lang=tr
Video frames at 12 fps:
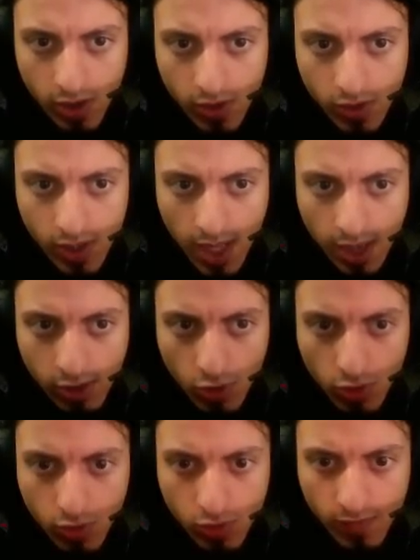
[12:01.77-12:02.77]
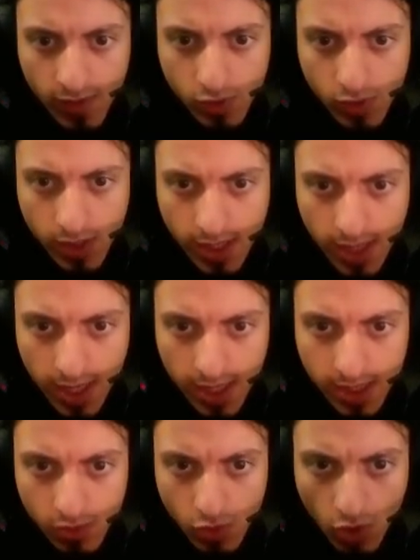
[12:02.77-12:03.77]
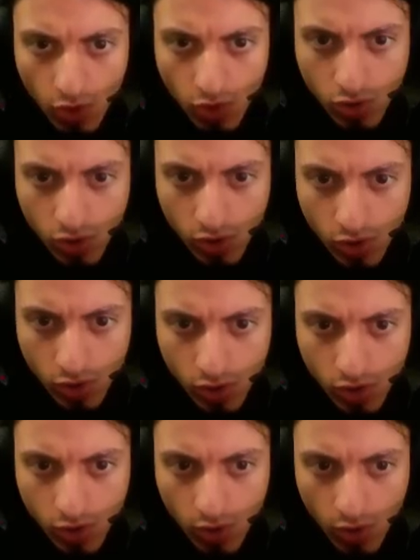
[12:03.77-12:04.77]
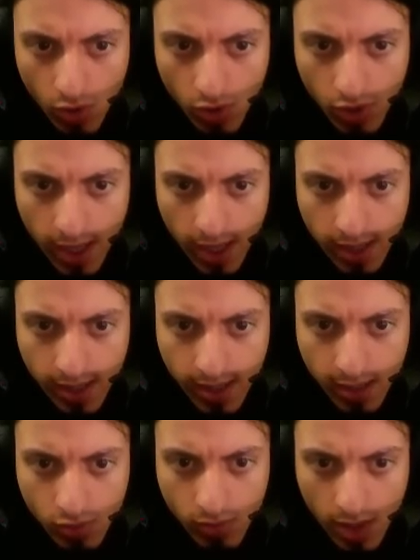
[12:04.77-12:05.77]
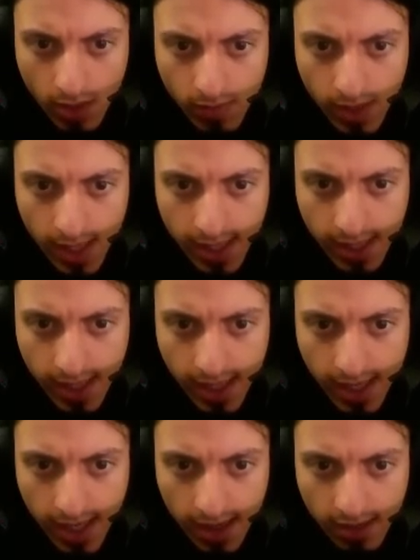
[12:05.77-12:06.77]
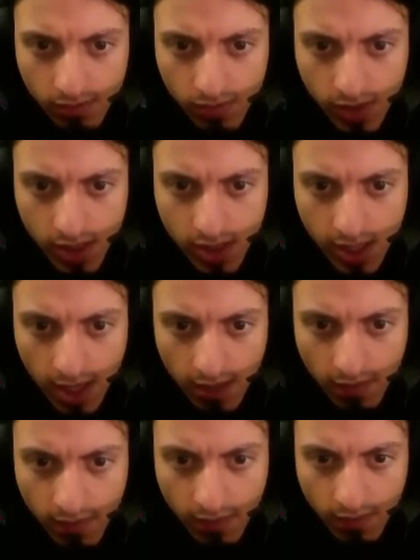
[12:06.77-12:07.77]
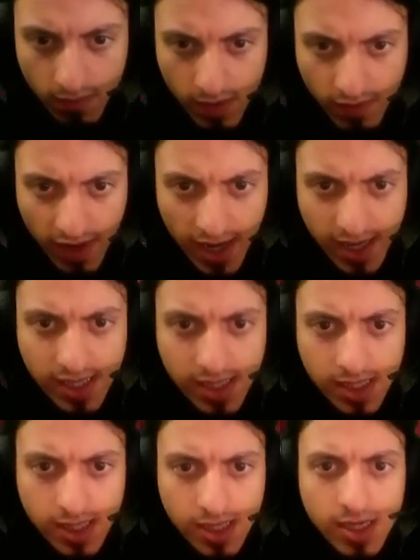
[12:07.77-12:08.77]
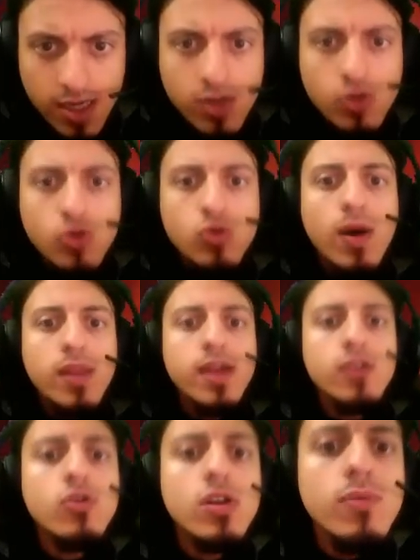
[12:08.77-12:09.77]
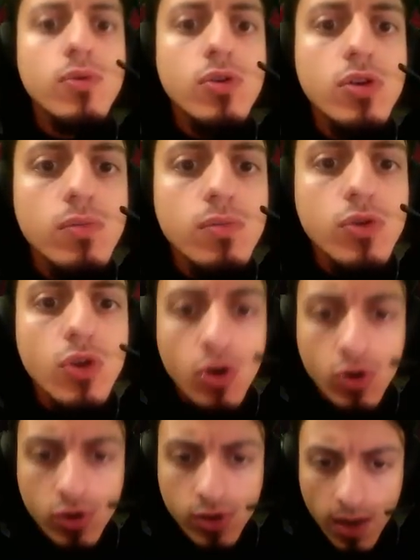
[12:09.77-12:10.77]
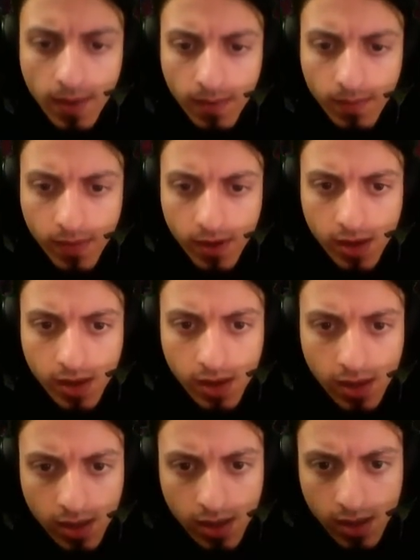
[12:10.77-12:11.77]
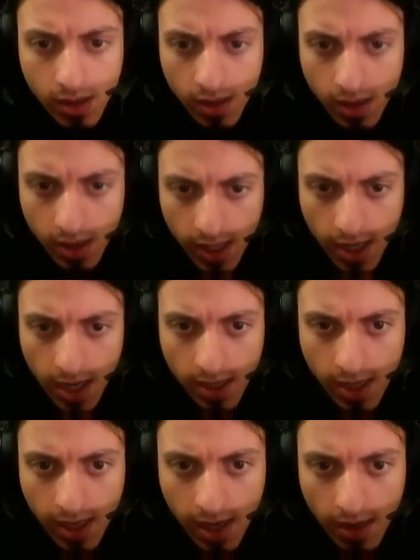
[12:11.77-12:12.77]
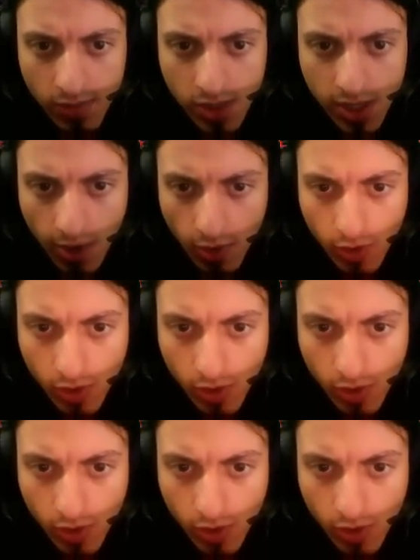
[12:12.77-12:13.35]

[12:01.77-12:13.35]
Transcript: Güzel tokluğum ve su ihtiyacım yok. O yönlerden iyi durumdayım. Geriden gelen bir şey mi var? Dumandan göremiyorum. Yok. Tamam. Yerden gelen bir şey yok.